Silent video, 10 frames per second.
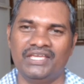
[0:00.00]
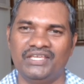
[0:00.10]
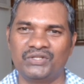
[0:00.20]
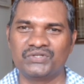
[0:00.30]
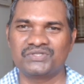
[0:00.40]

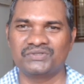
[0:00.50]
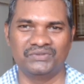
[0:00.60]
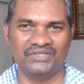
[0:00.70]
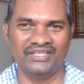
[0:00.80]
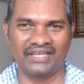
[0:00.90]
ఈరోజు
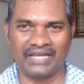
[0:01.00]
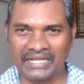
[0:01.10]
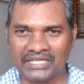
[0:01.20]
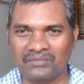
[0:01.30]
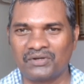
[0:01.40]
ఈ
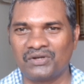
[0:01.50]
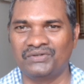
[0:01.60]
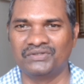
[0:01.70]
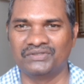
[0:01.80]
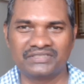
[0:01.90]
కార్యక్రమంలో
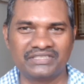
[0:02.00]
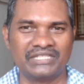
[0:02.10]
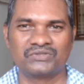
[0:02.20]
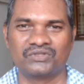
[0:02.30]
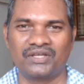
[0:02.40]

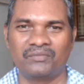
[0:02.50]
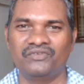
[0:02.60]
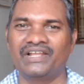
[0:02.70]
తెలుసుకుందాము